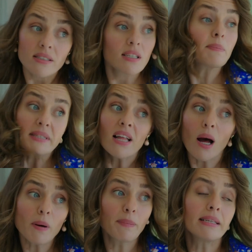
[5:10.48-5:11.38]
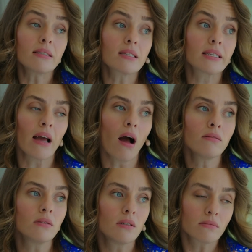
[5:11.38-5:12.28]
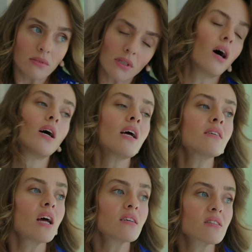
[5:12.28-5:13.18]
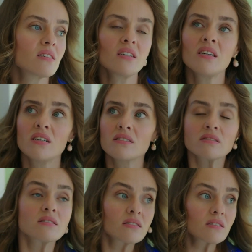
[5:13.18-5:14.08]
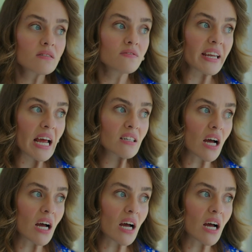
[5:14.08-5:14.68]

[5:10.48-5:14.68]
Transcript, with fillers: Ya biz ne yapabiliriz ki ya? Alan razı, veren